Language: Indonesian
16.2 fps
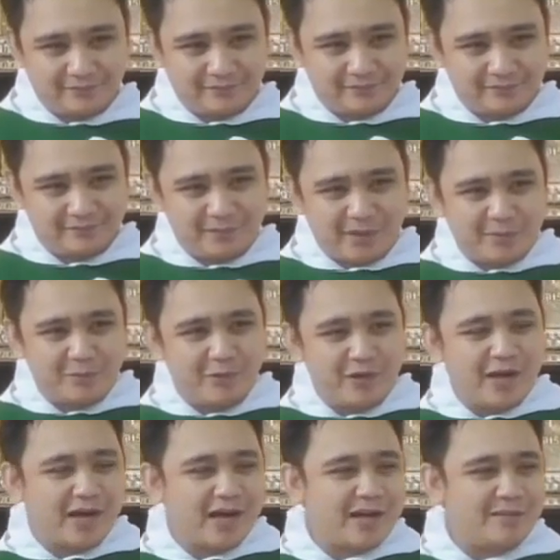
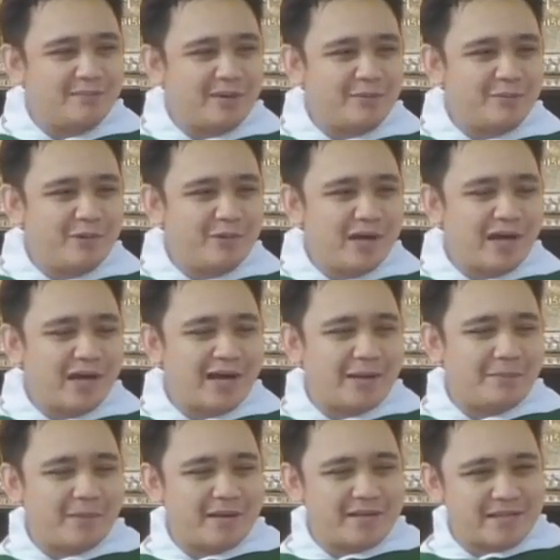perbudakan-perbudakan
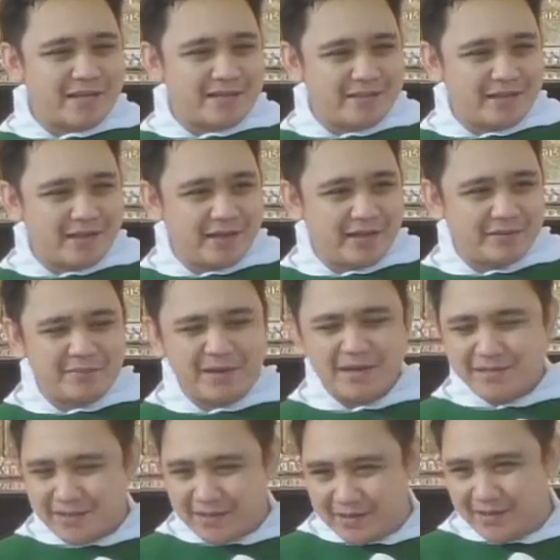apa saja yang
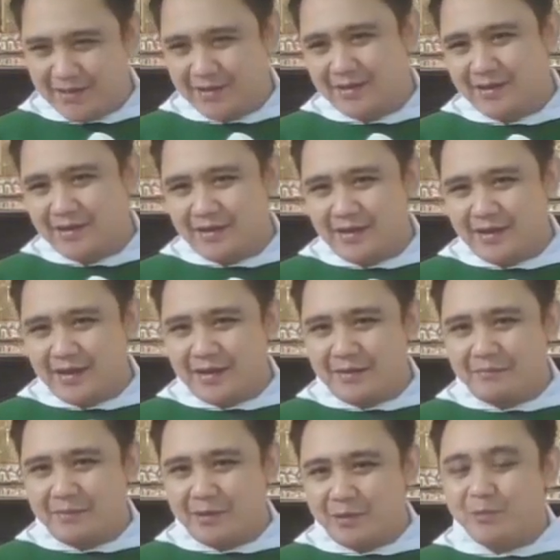masih ya
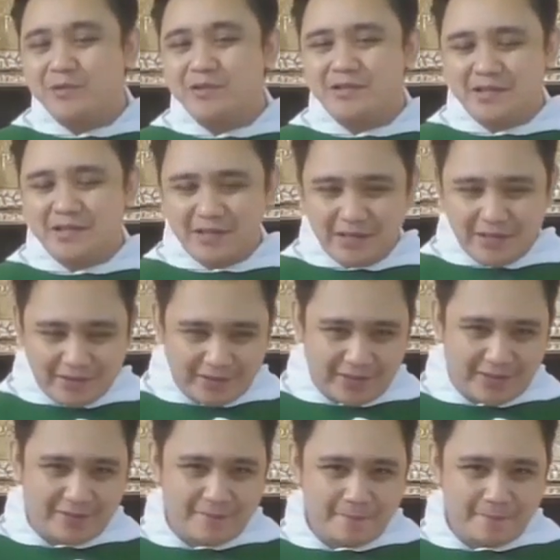mengunci kita,